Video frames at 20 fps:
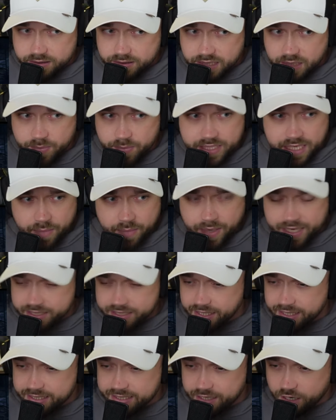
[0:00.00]
Eine
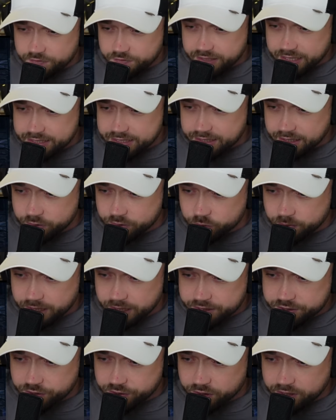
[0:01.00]
Mitarbeiterin, die auf der Isla
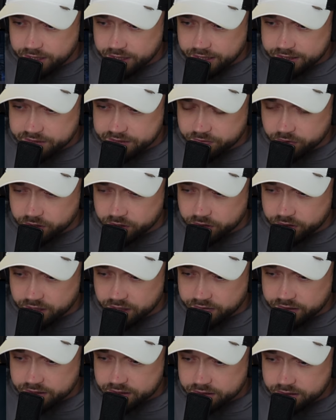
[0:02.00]
Nubla zurückgelassen wurde,
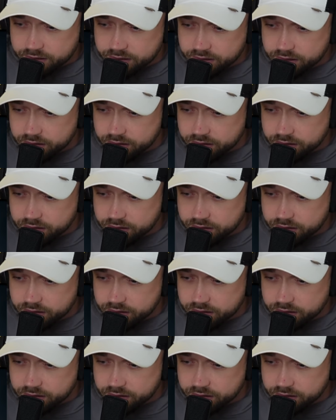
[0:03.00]
oder was?